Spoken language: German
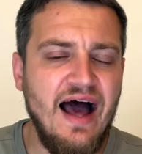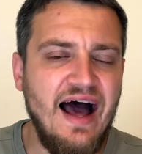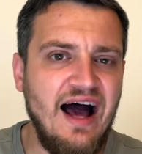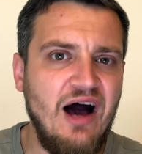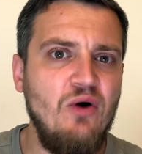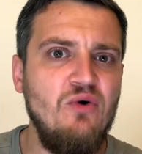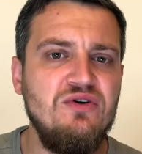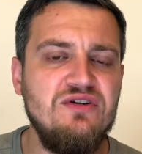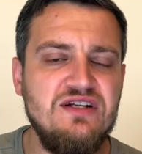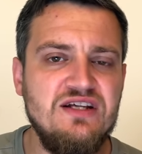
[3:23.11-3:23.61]

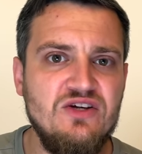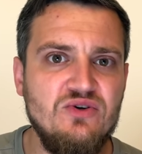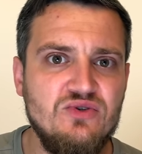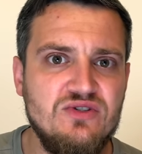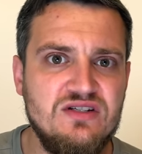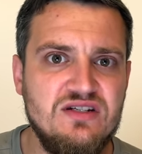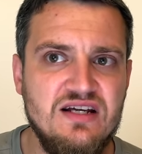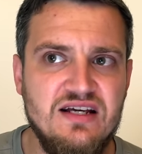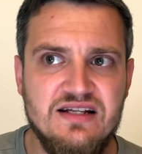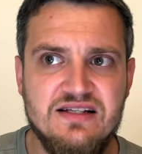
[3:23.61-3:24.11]
Auch die
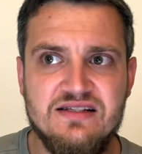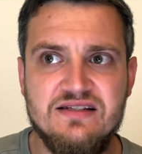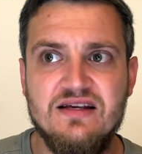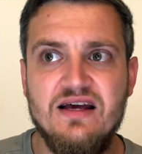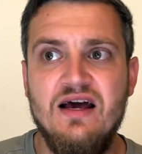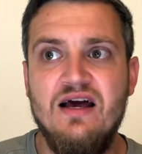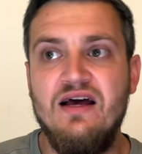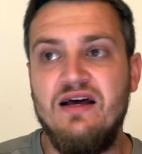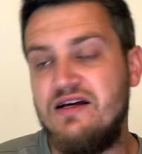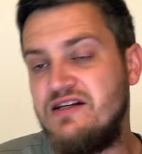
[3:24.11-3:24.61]
Justiz.
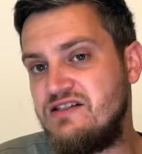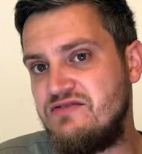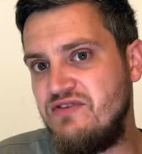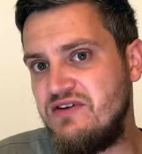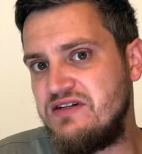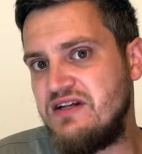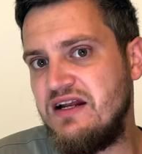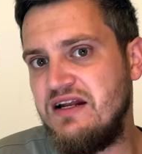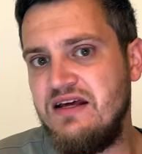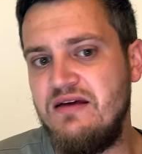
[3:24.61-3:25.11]
Es
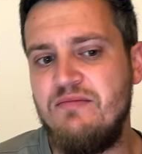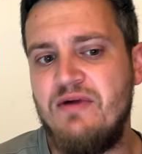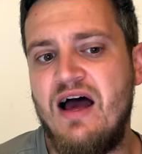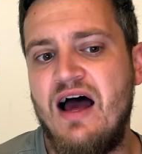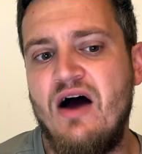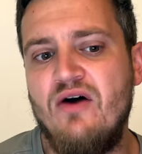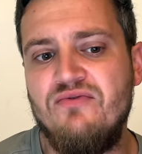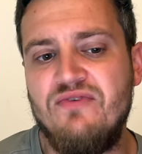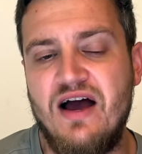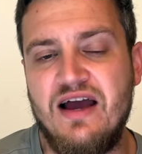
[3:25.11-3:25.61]
wird dann
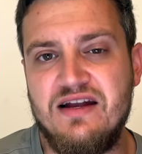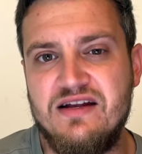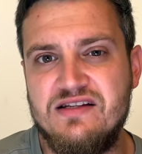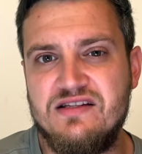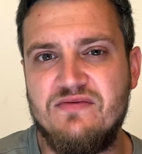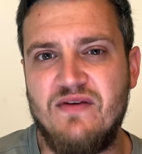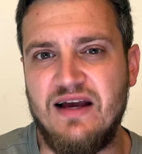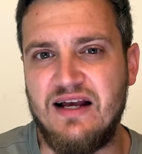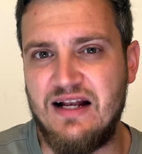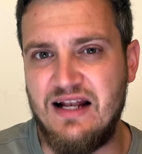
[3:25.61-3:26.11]
immer auf eine
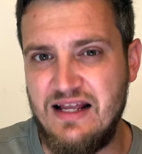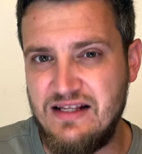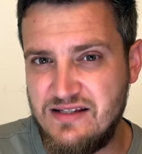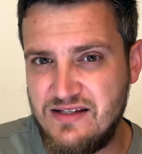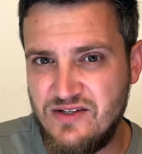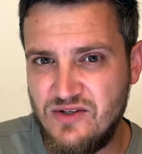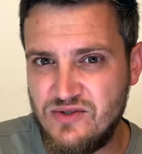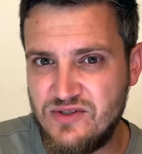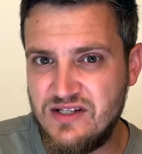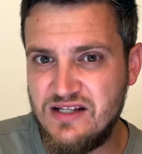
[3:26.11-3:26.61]

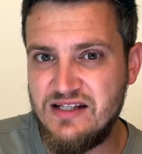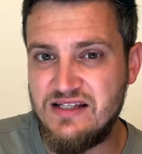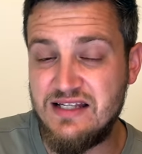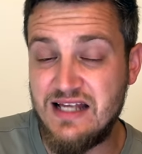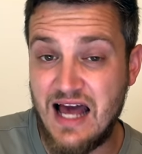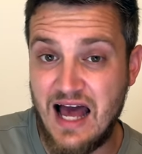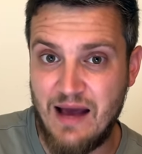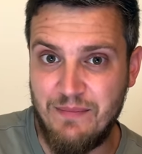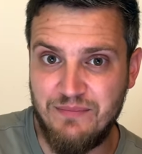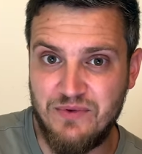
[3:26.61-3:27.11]
Zweiklassenjustiz
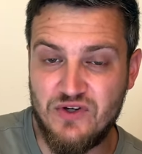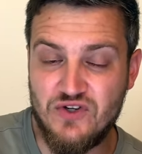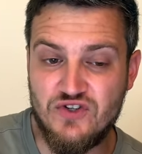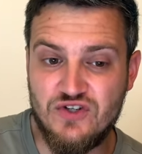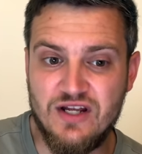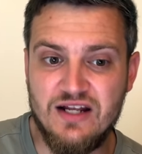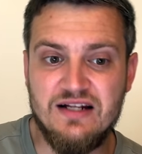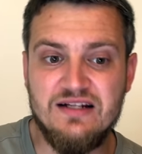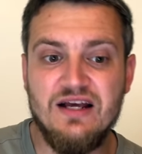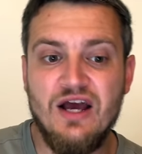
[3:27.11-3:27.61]

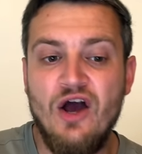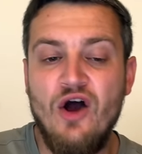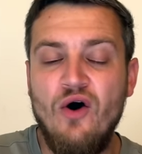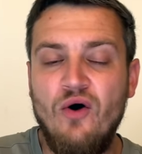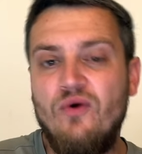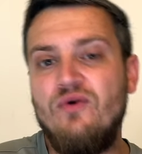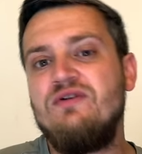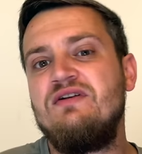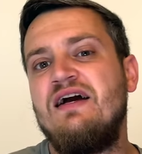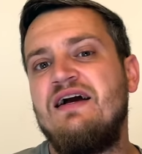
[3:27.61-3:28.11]
abgestellt
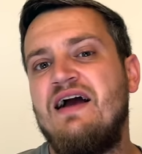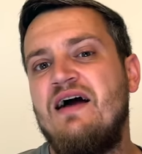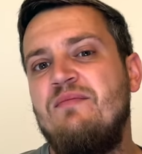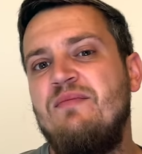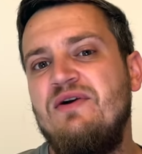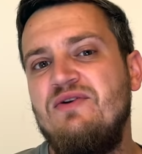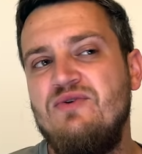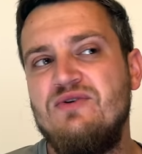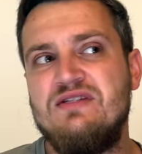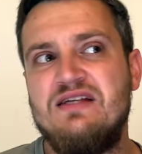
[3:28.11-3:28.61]
und da kann
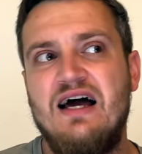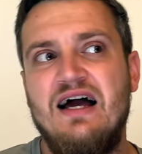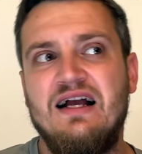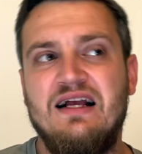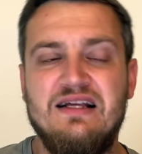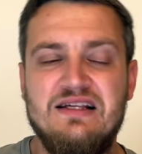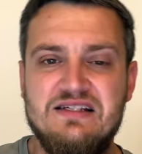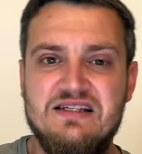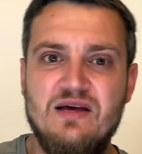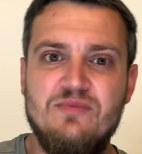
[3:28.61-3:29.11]
man nur
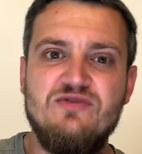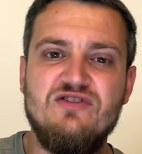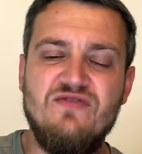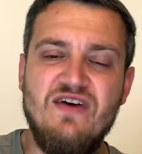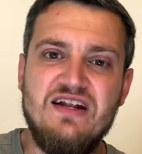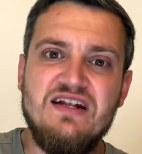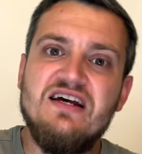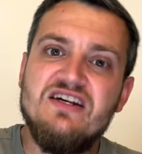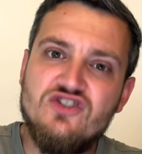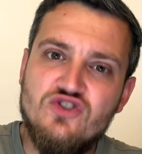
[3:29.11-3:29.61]
sagen, selbst
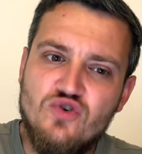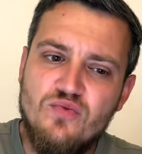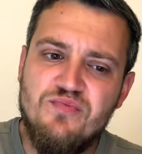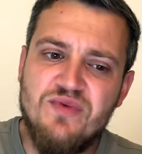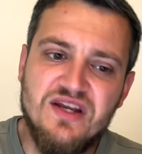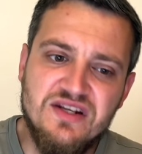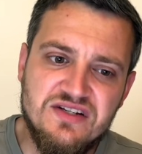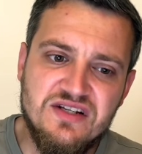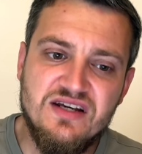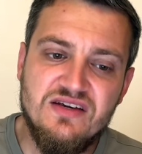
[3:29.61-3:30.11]
wenn das
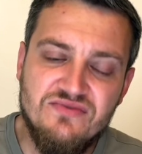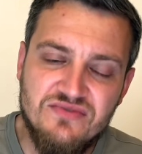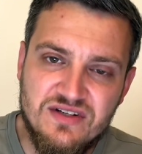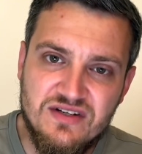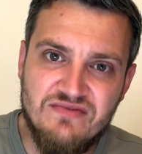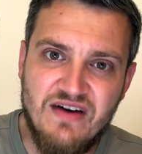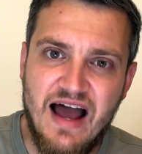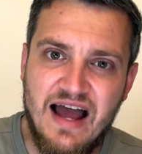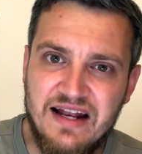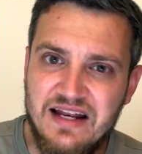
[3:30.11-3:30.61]
subjektiv
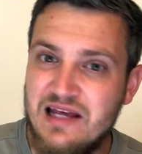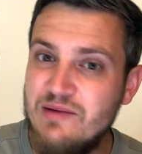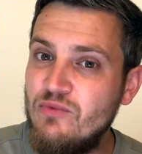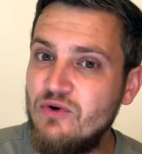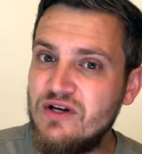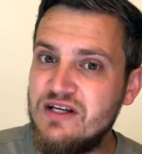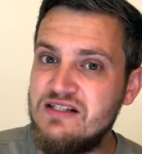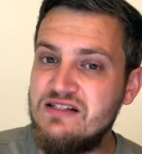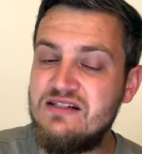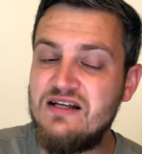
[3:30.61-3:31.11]
die
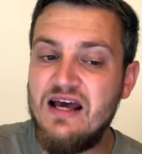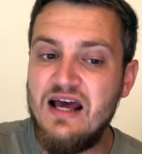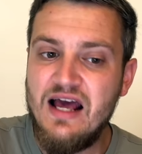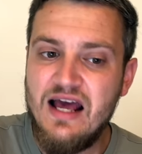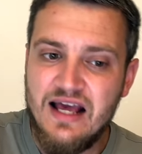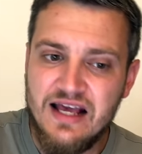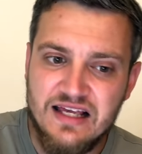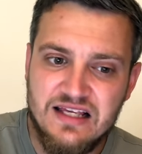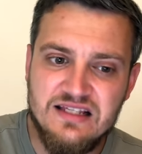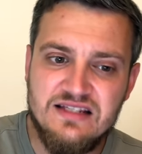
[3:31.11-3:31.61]
Wahrnehmung ist,
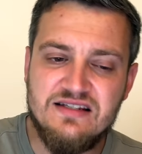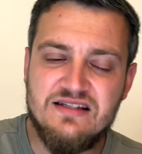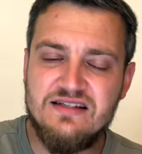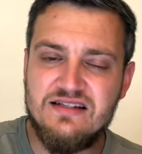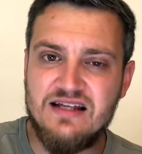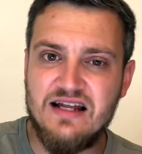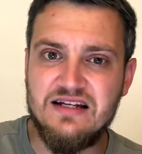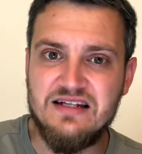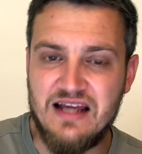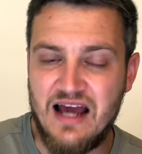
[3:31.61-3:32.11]
ist es
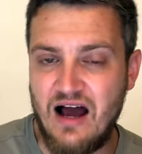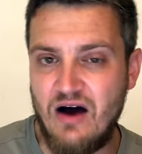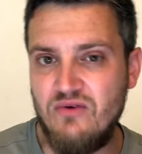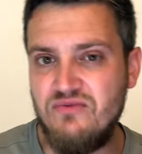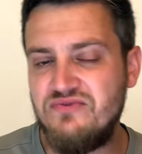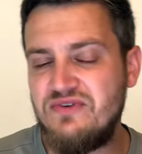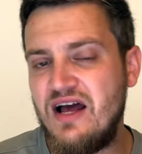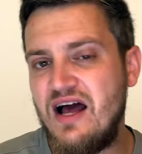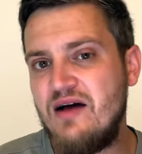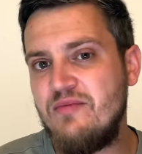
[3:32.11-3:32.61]
dann die
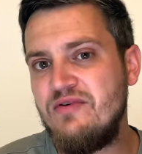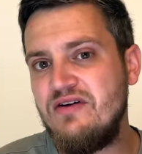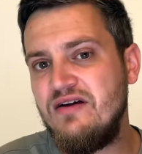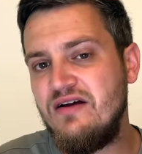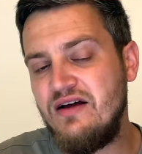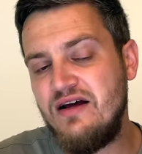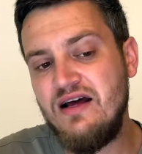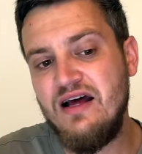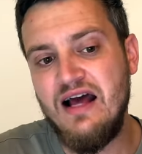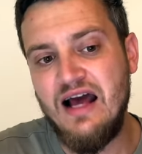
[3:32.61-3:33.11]
Aufgabe,
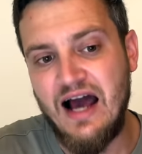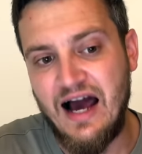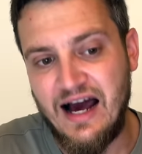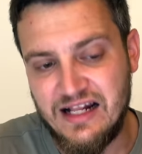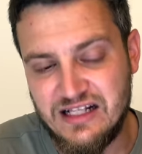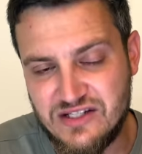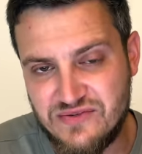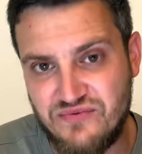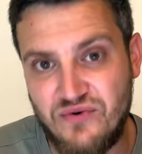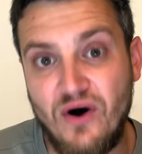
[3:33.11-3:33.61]

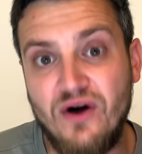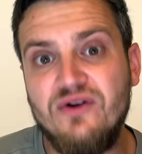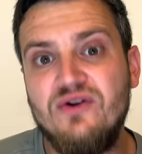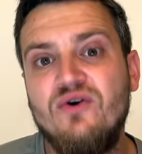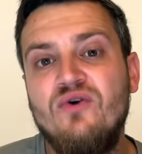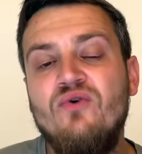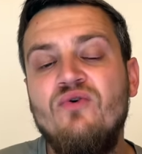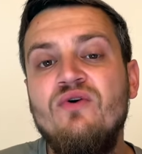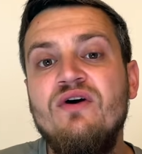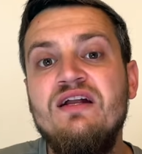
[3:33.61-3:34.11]
als
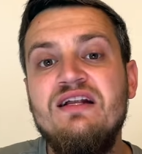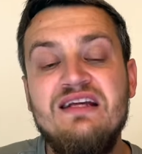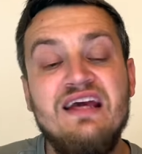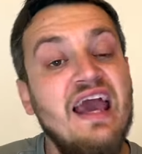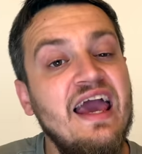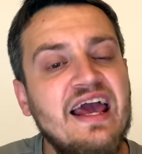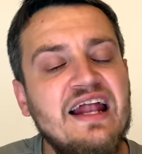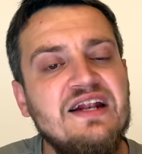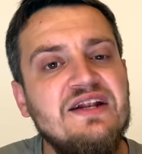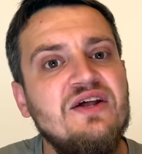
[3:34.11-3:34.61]
Forderung die
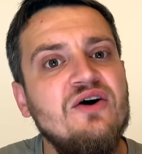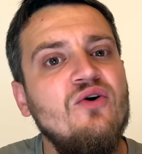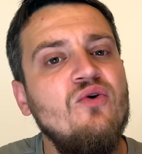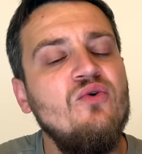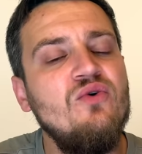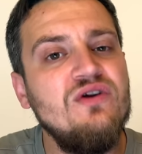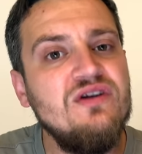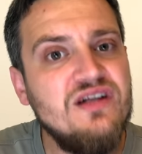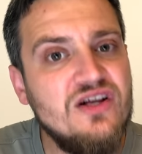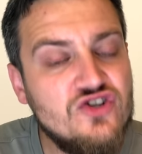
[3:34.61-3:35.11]

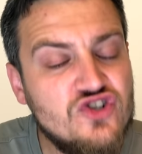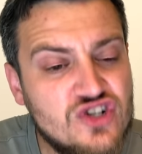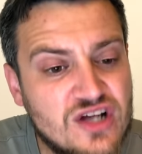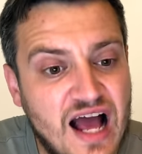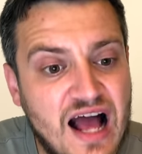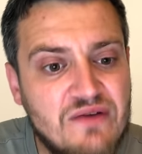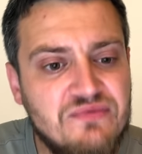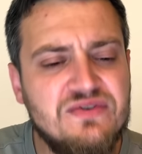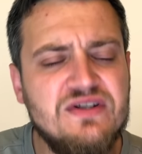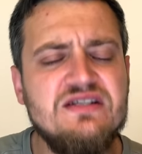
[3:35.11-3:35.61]
Änderung der
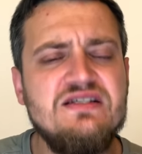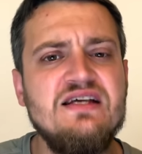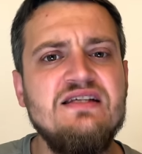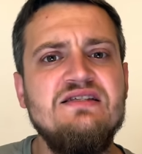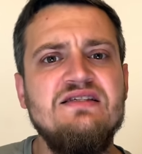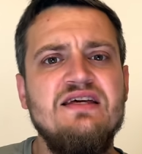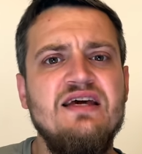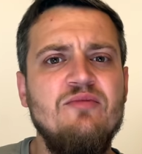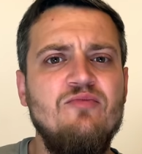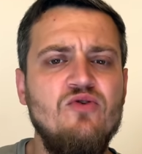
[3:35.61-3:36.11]

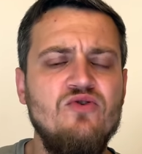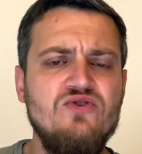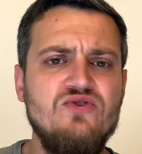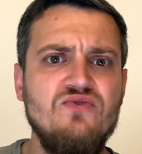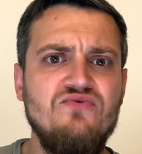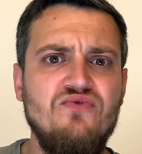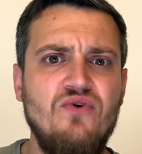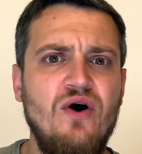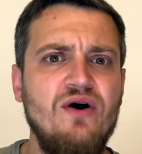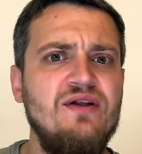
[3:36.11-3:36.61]
Strafgesetzgebung zu
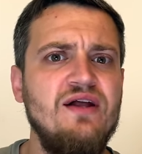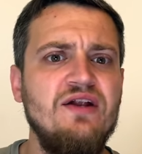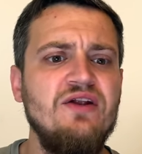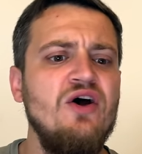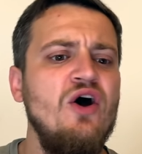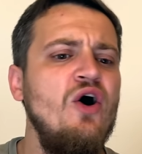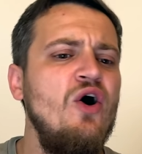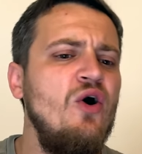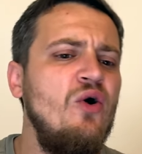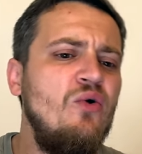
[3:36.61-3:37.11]
fordern
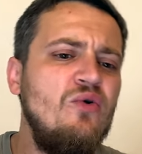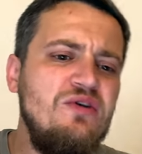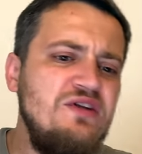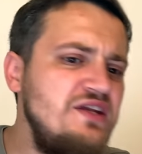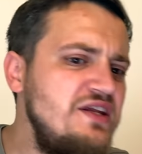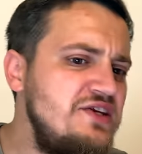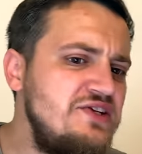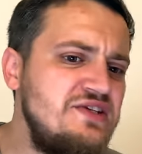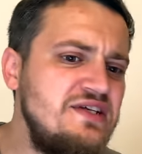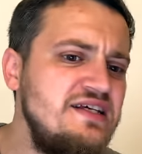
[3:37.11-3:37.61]
und
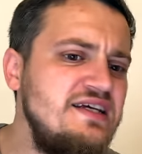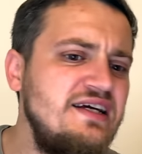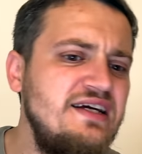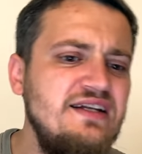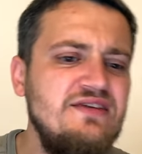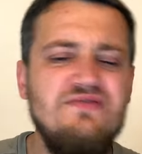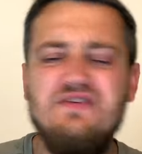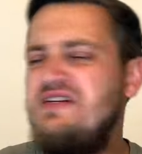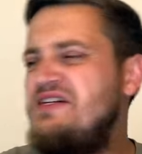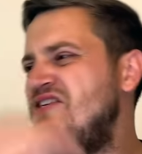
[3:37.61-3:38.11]
nicht
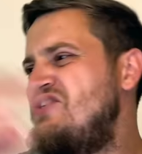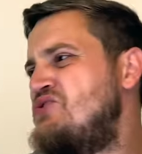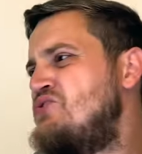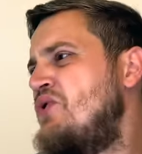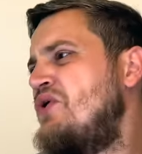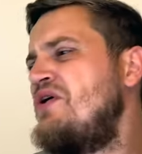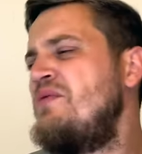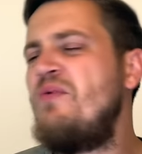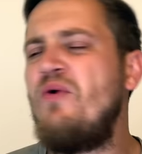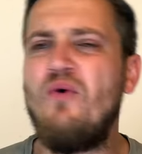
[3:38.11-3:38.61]
irgendwie die
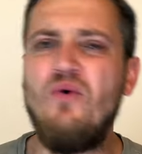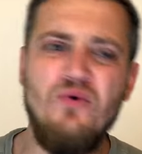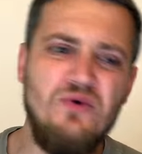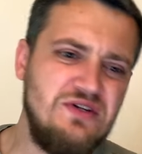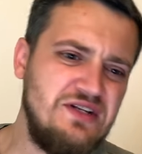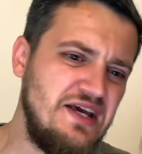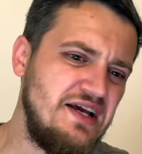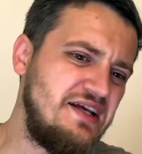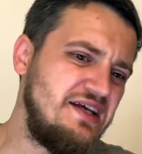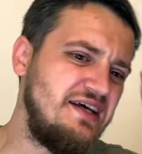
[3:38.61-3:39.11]
Säuberung
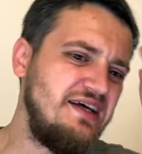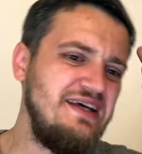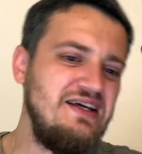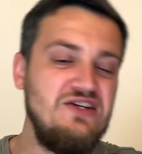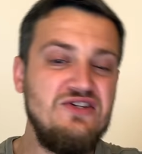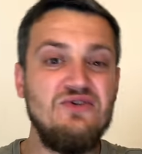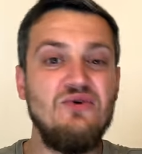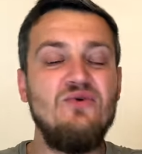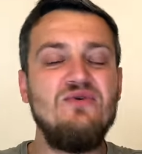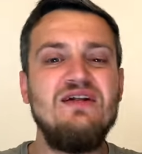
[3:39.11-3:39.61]
der
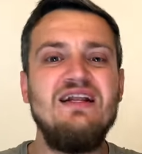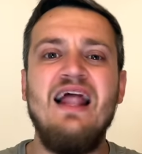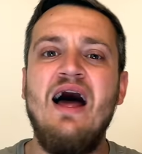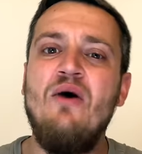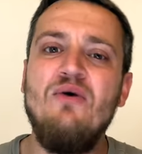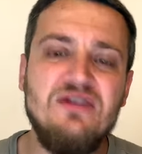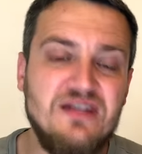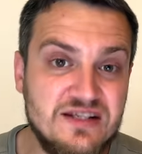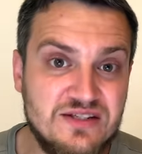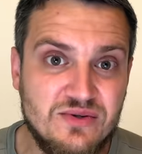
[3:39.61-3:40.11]
Gerichte und
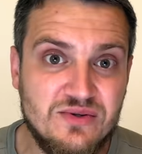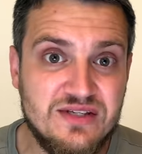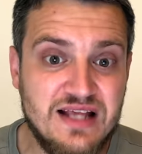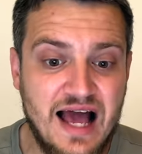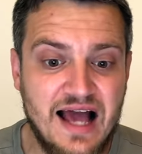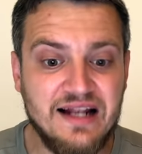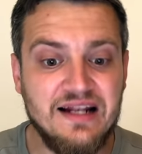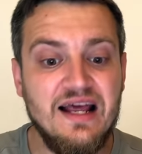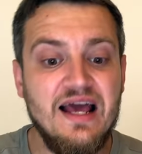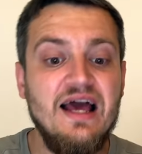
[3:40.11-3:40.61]
lauter so
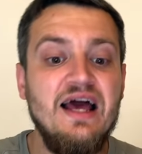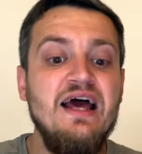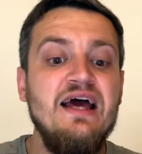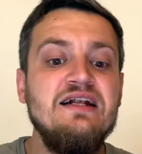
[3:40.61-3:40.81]
Sachen.